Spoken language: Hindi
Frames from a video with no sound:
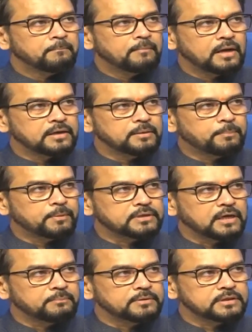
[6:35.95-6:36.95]
माननीय
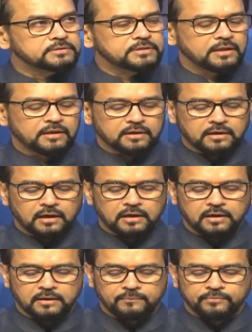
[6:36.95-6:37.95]
प्रधानमंत्री जी ने रखा
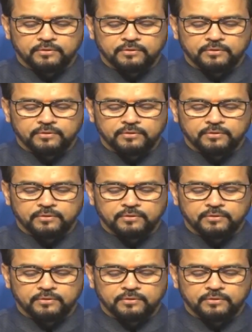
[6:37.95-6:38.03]
है